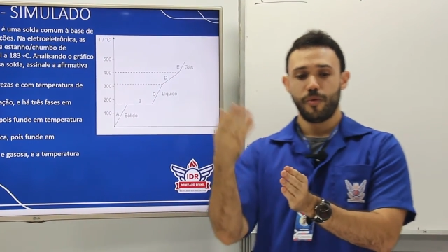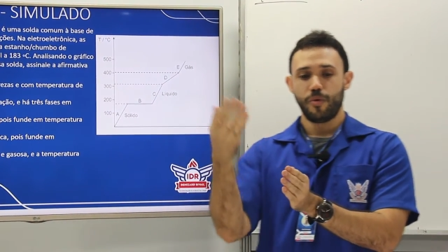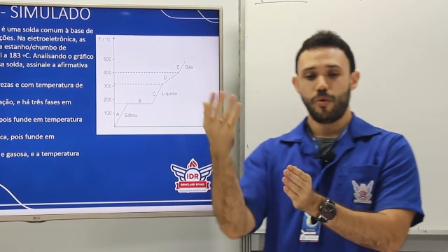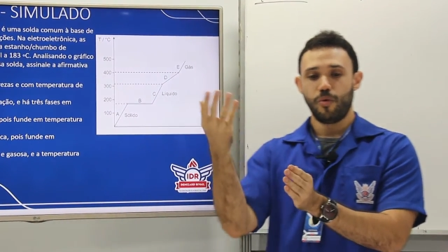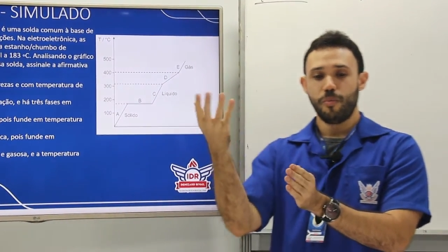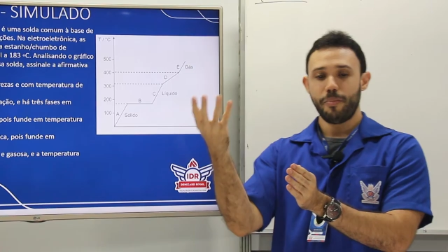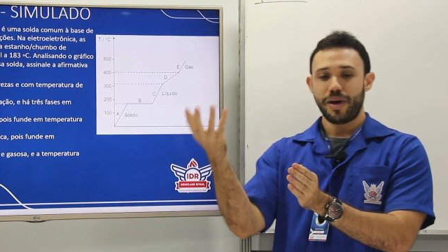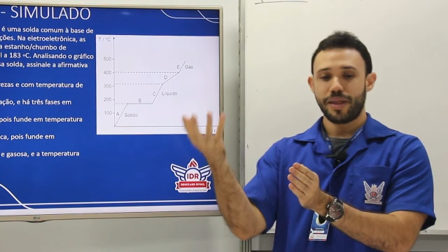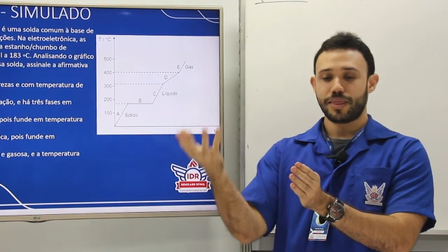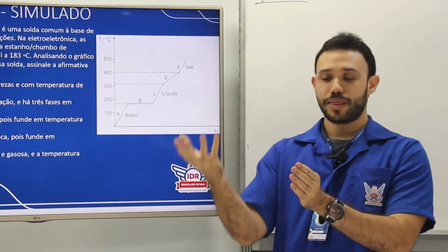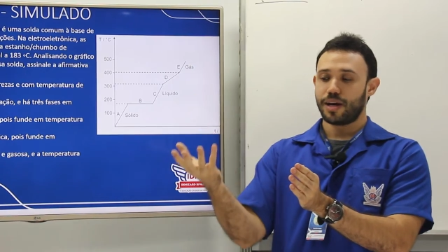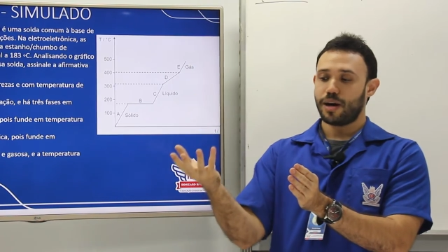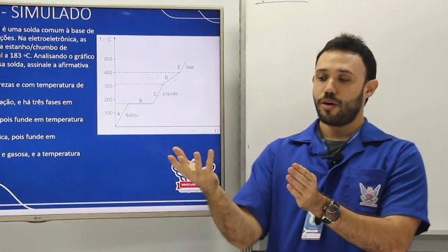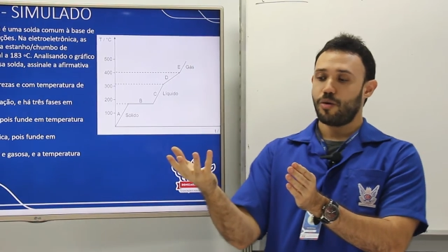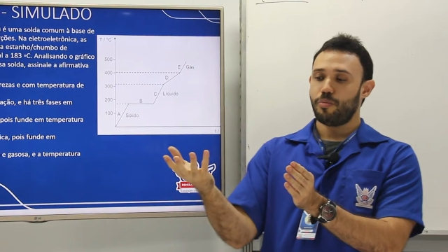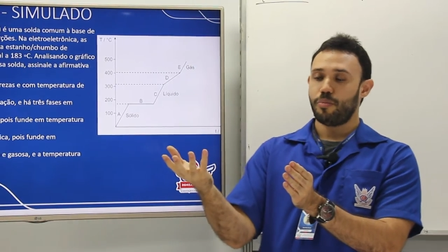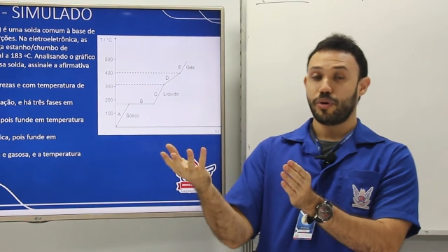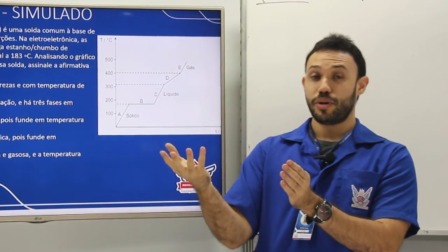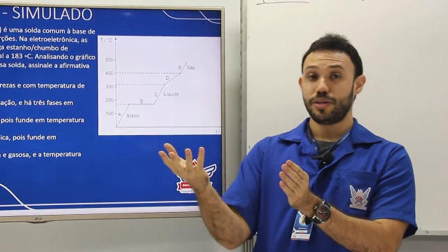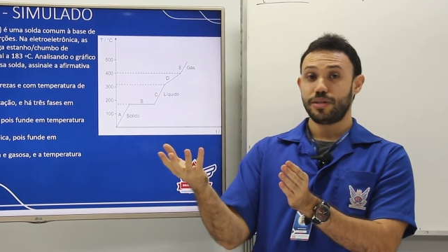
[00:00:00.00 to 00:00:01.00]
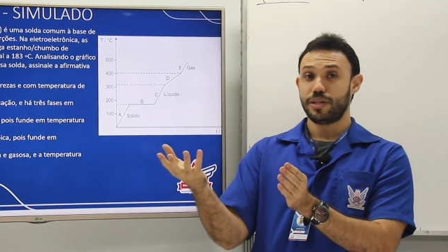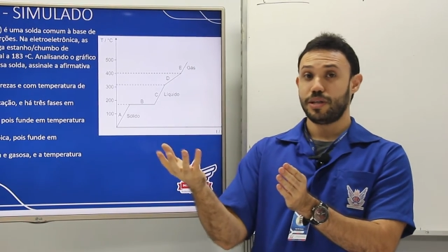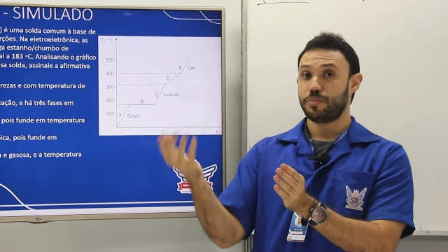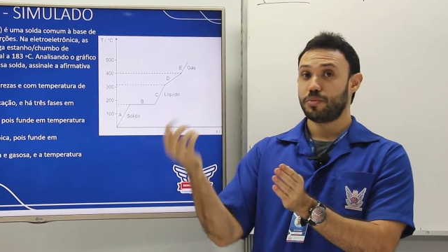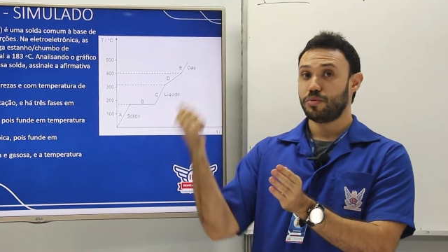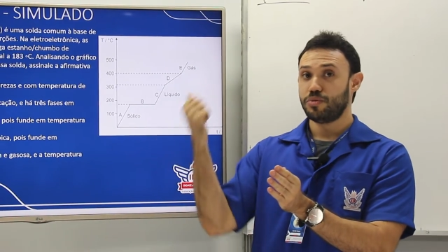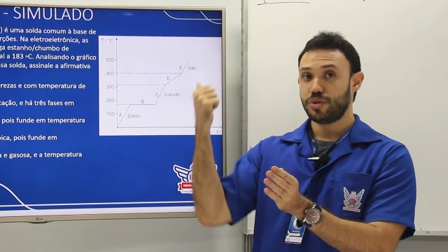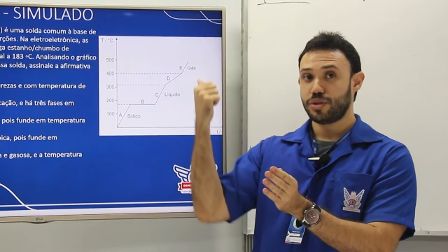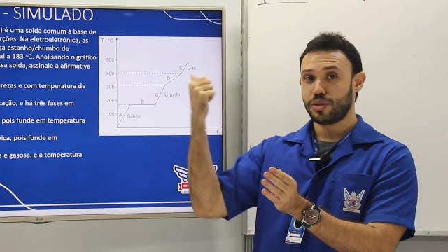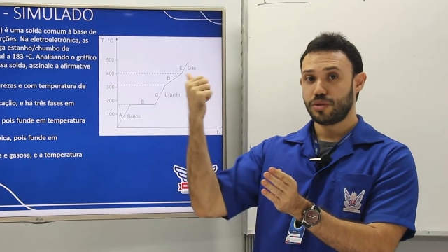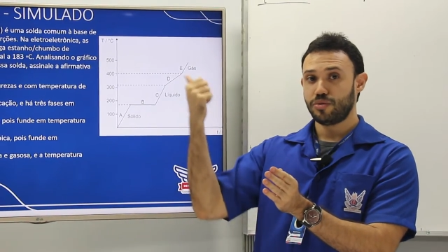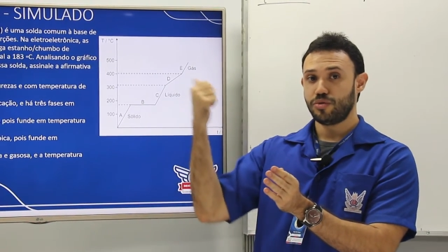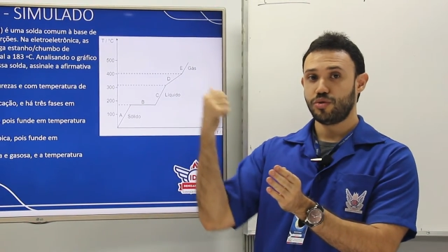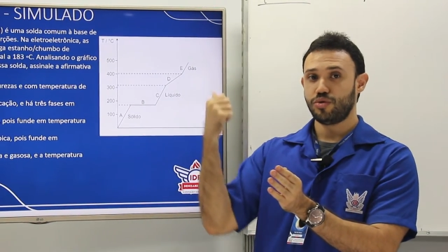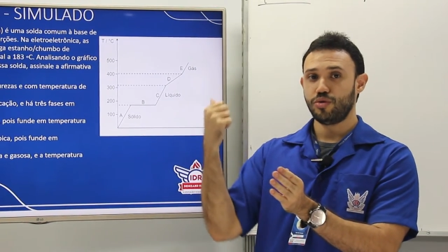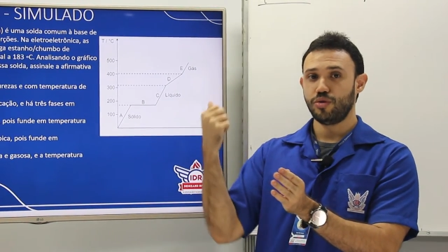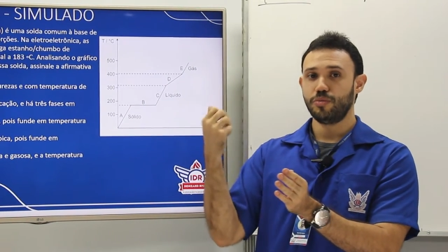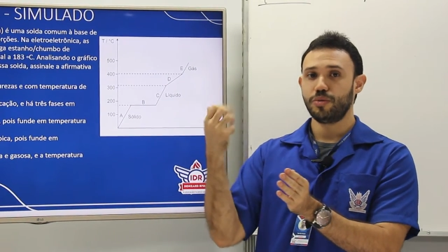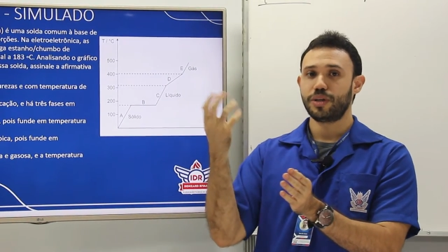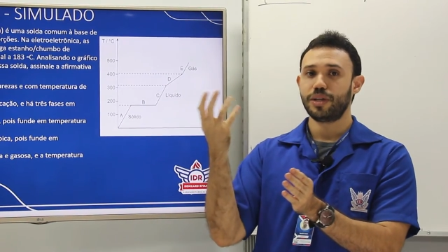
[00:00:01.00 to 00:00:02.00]
um metal, por exemplo, do estanho do
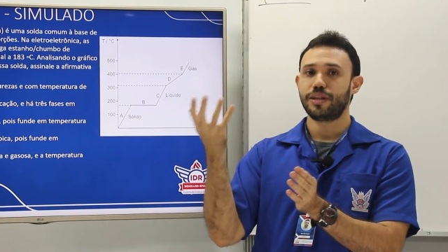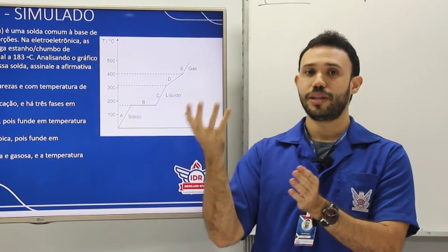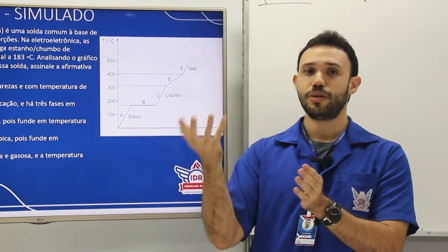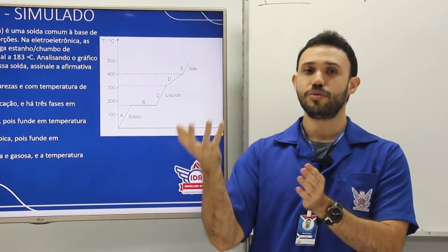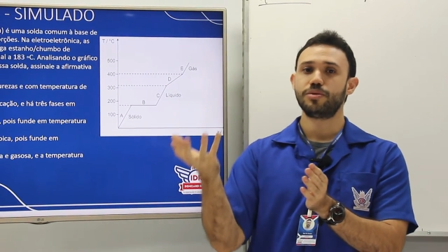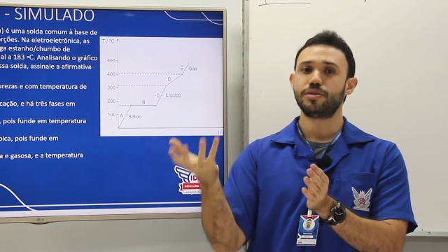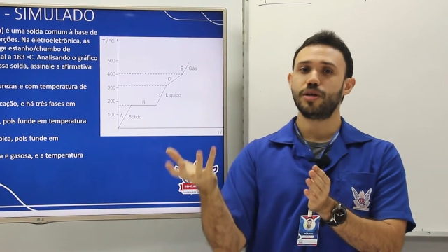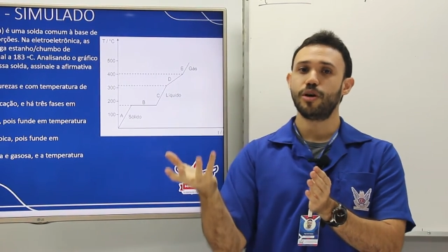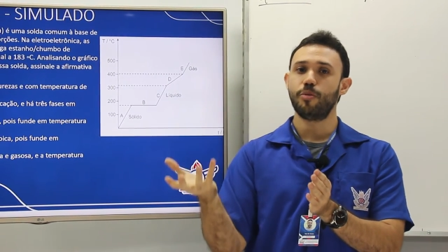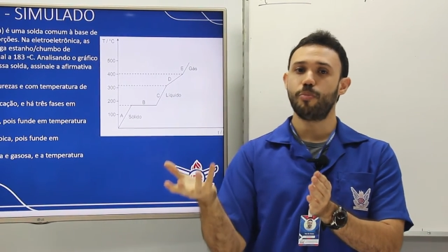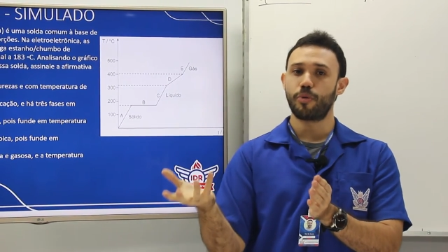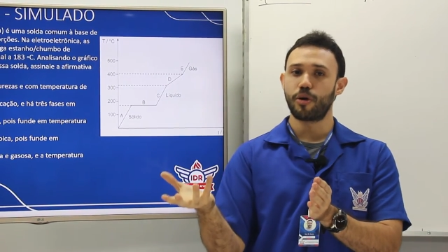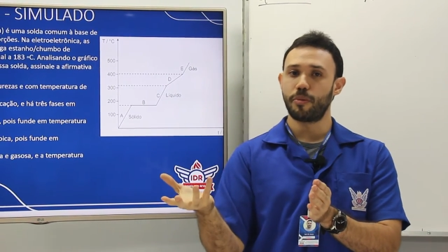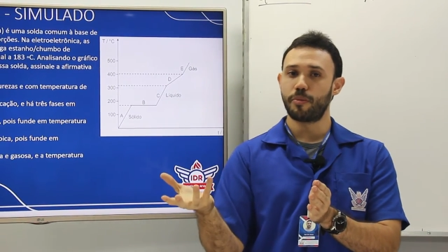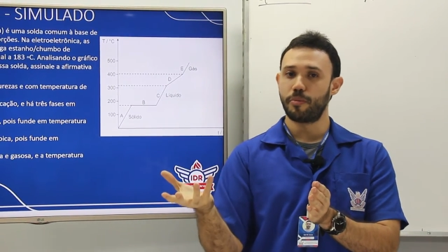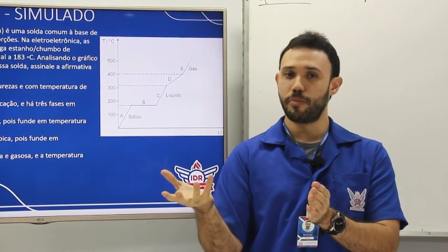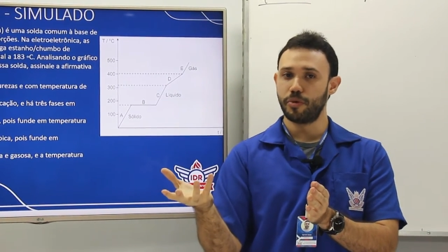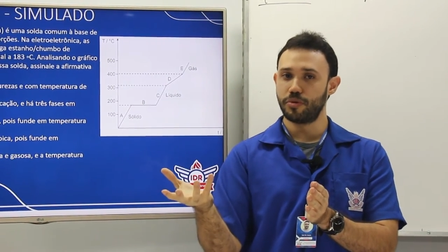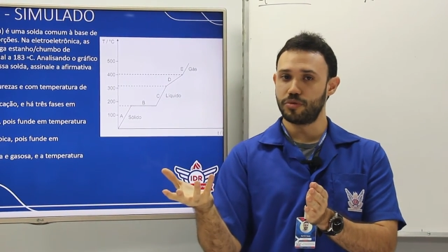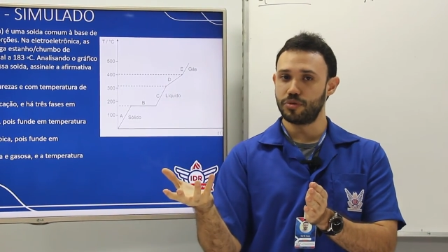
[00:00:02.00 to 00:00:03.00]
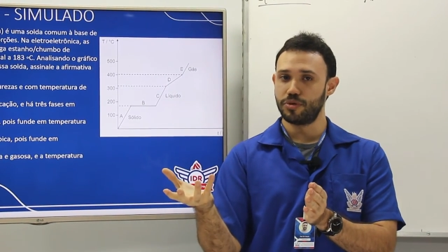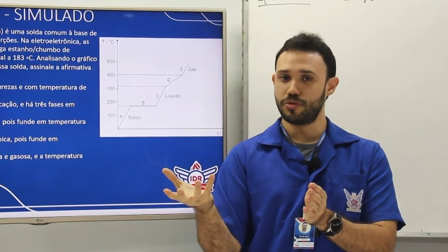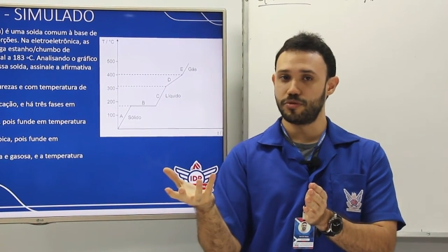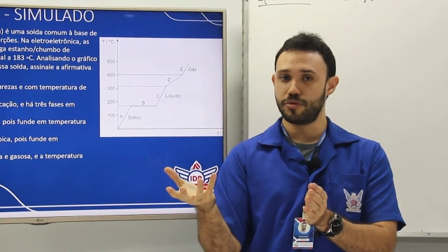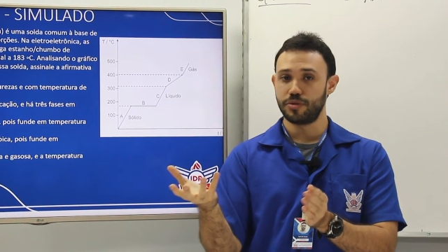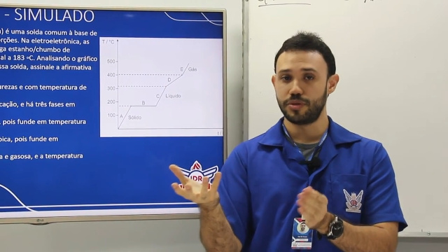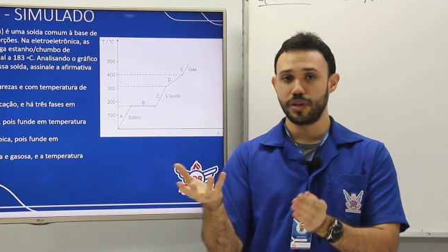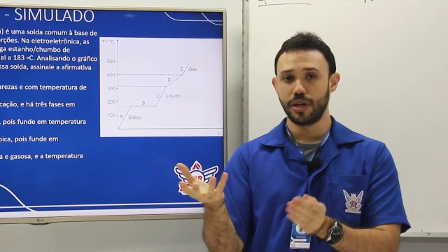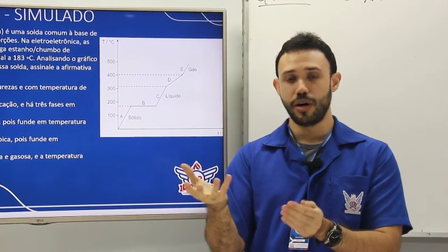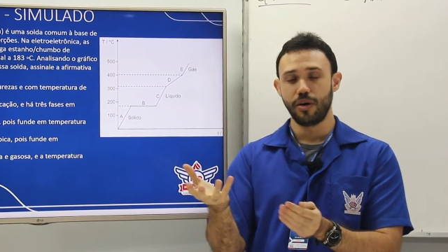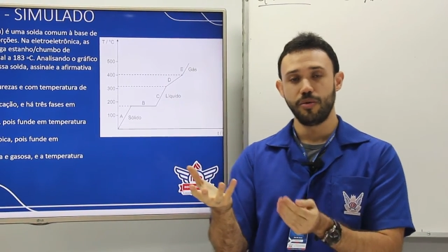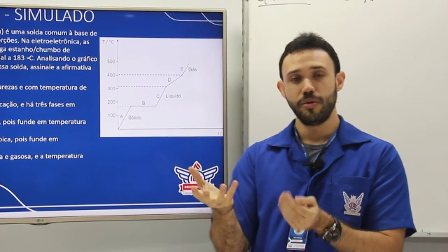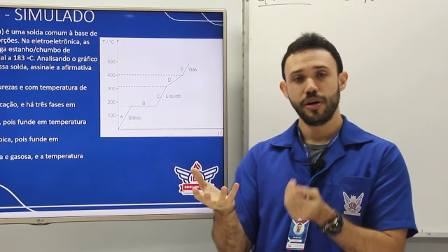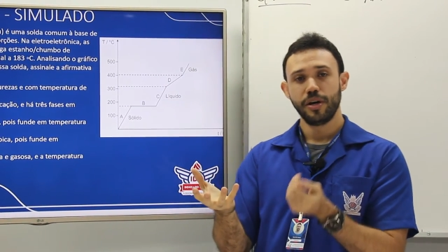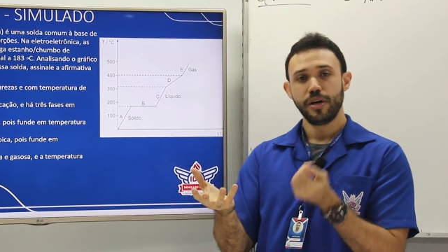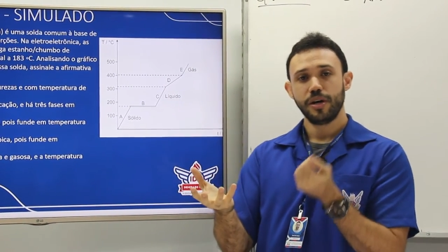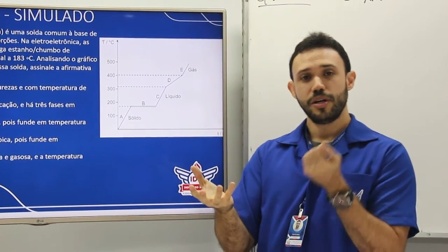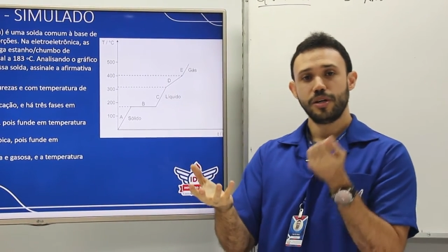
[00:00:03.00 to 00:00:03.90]
chumbo, que tem o seu próprio ponto de fusão,